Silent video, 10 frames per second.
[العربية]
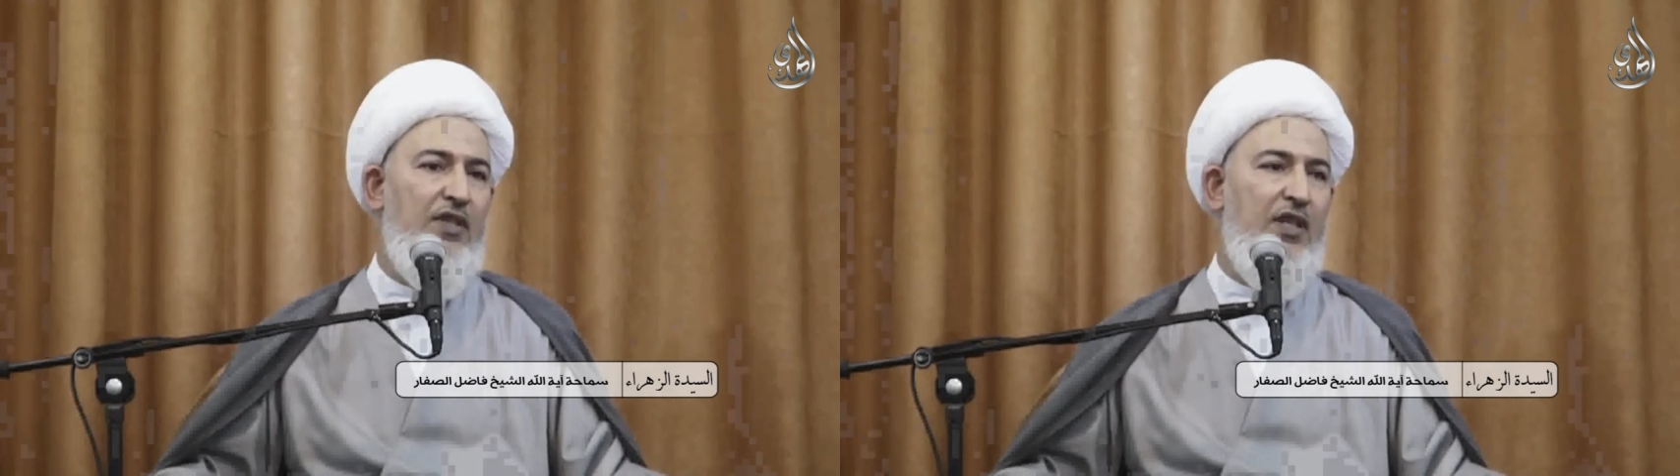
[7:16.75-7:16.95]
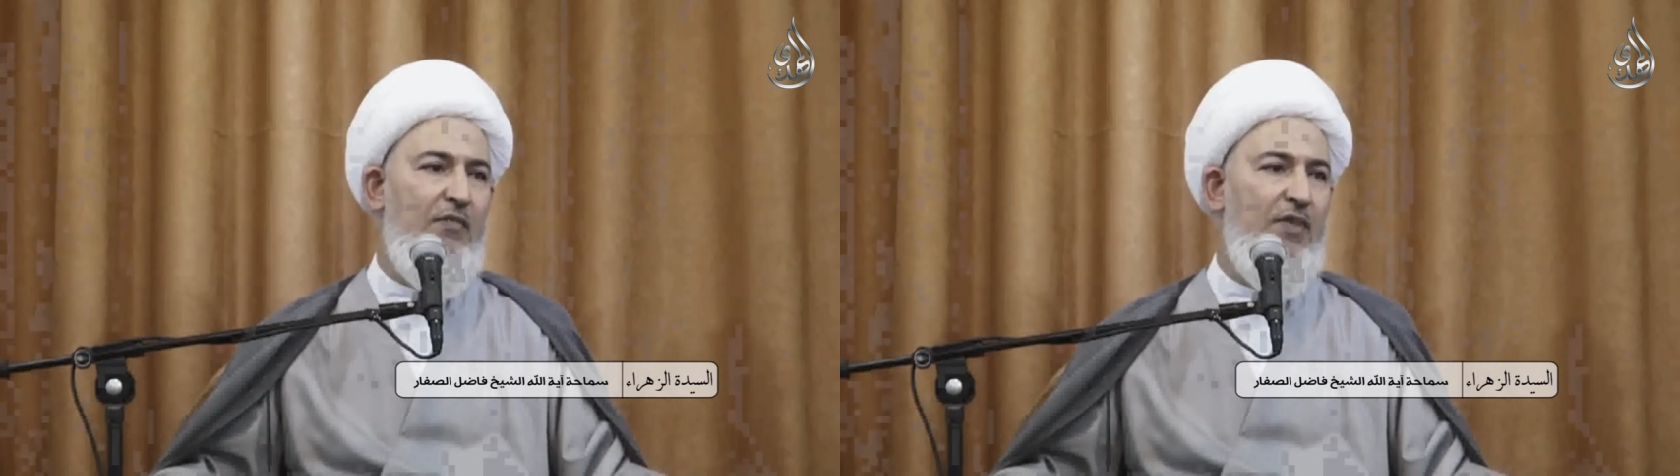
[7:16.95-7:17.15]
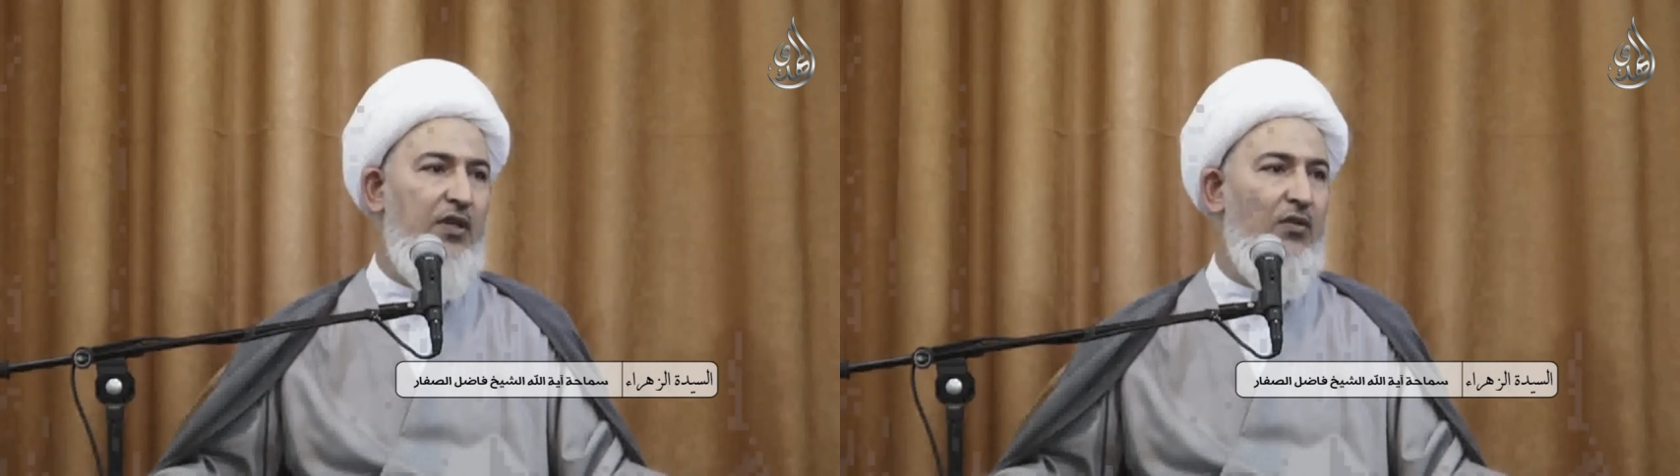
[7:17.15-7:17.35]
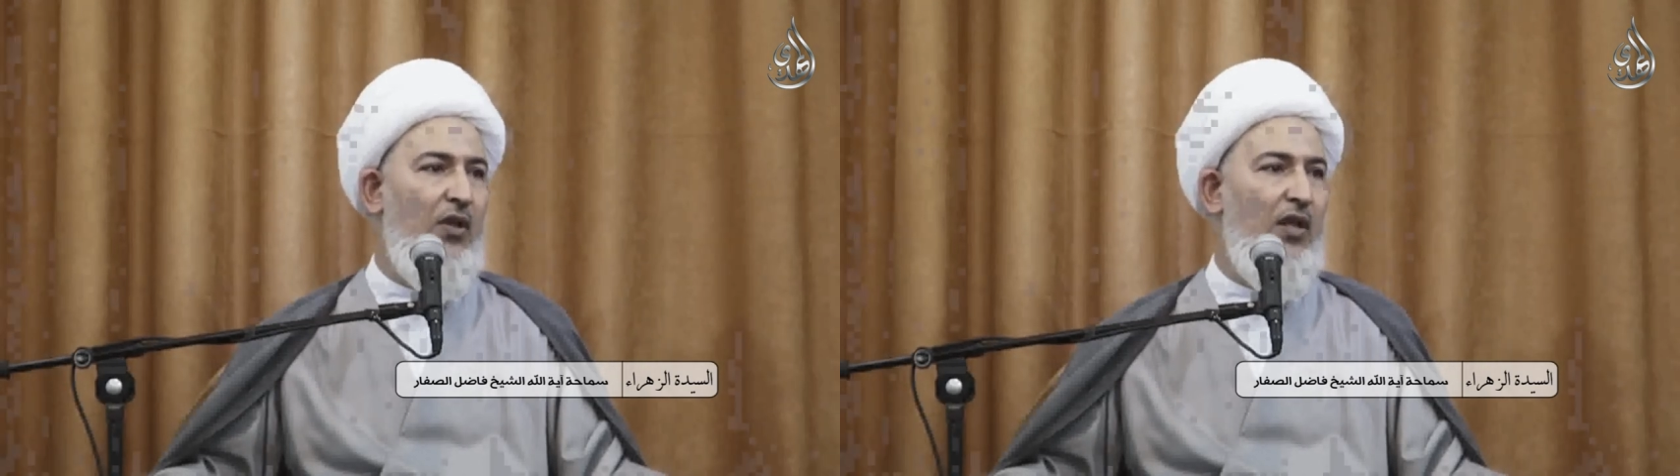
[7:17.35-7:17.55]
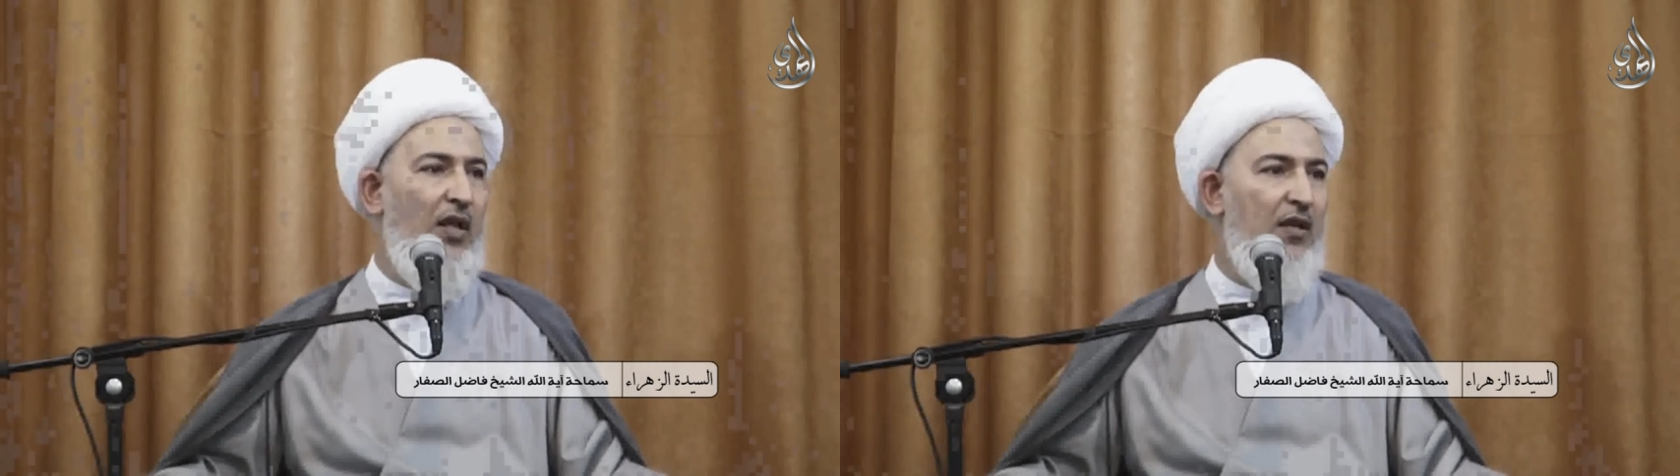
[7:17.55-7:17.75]
النبي
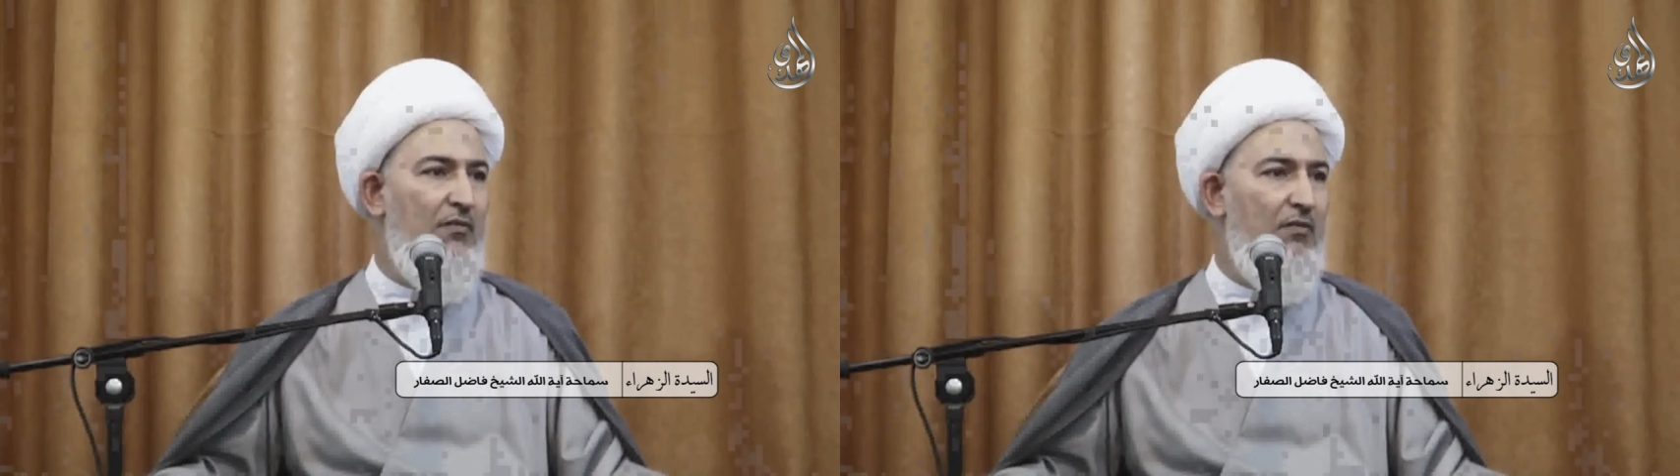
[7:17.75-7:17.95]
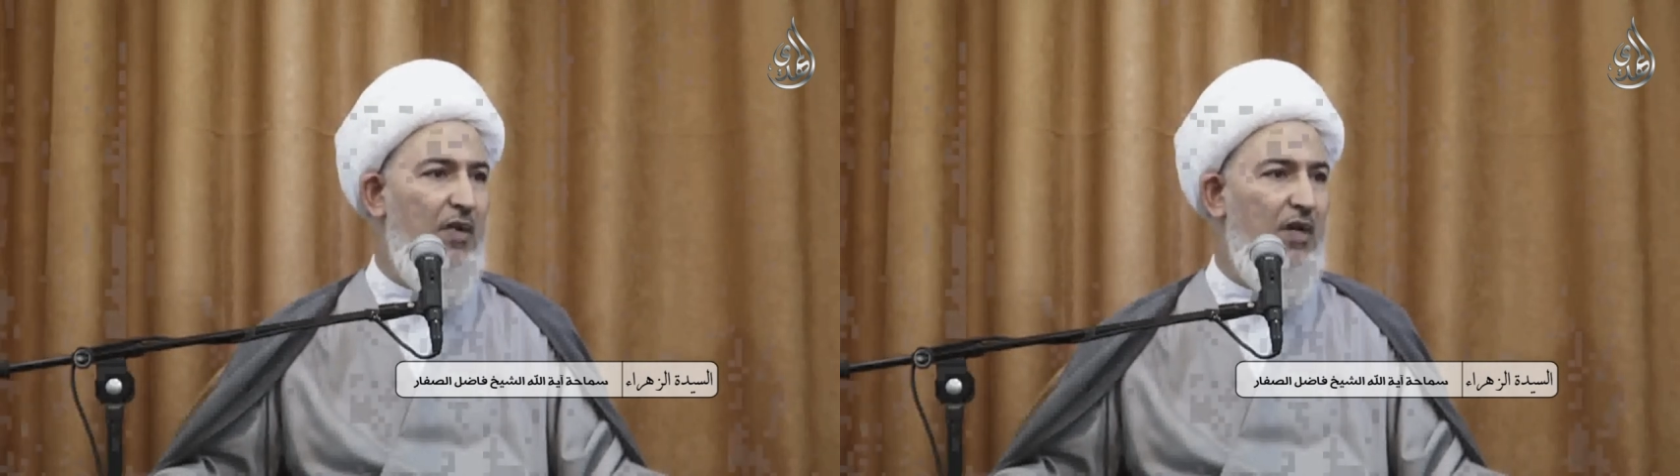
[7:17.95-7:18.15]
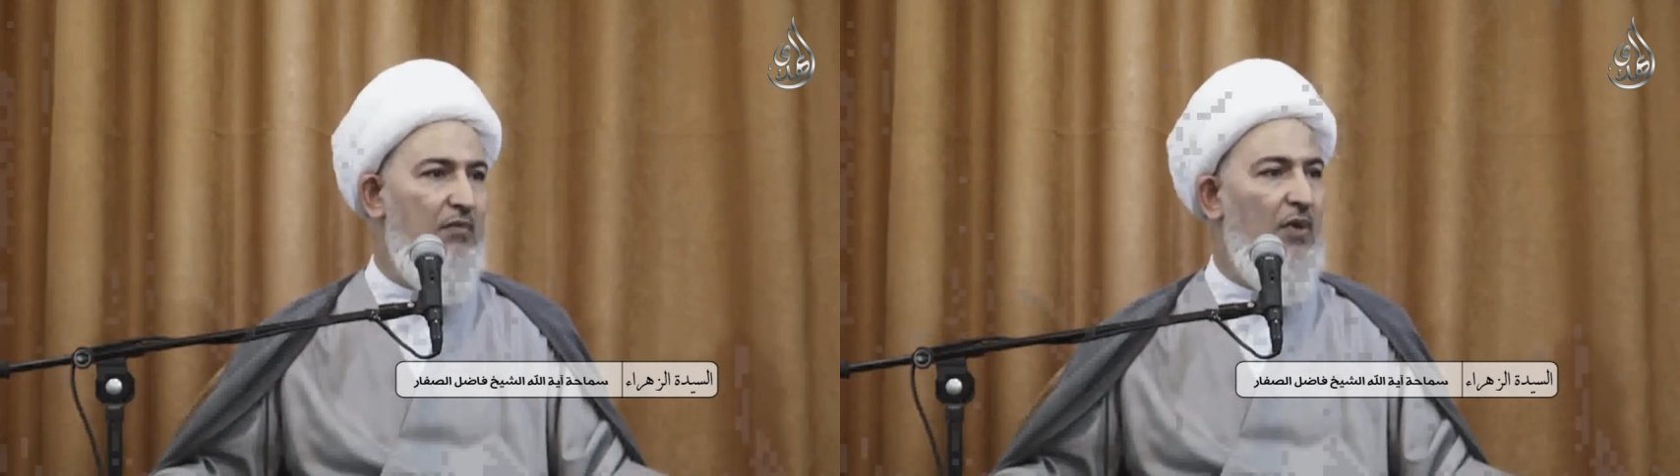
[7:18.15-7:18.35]
والأئمة